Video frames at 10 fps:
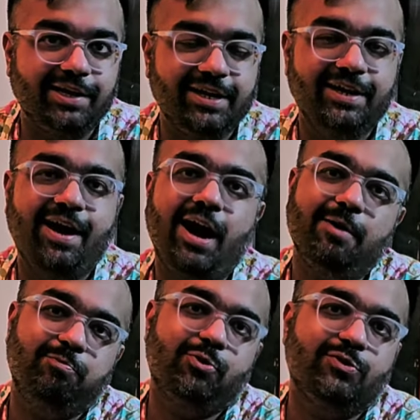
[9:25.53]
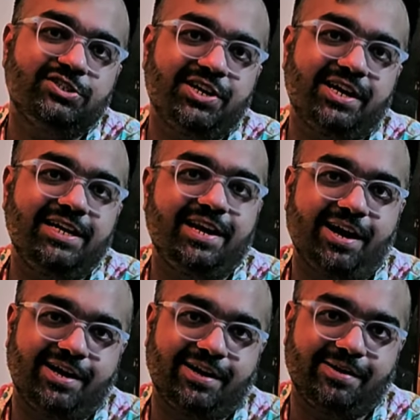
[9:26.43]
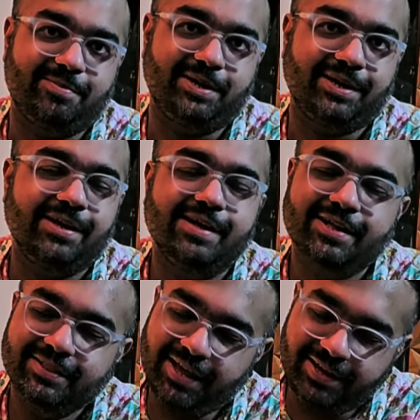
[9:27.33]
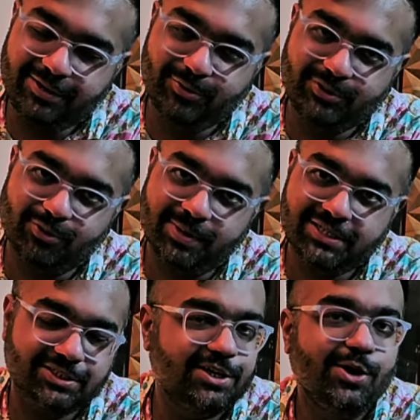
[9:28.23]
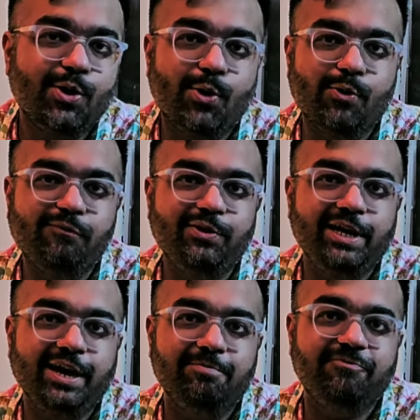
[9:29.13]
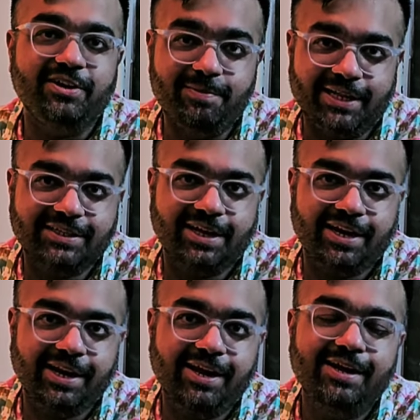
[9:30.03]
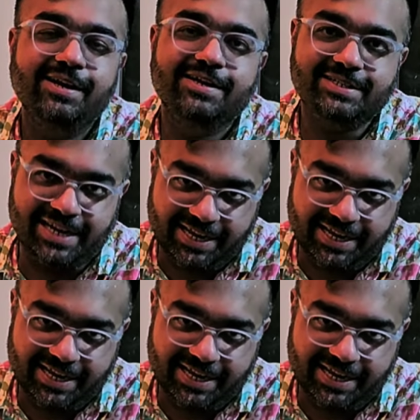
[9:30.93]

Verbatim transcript: आपको वो स्ट्रगल ना कर थैंक यू सो मच होपफुली हम फिर बात करेंगे टेक केयर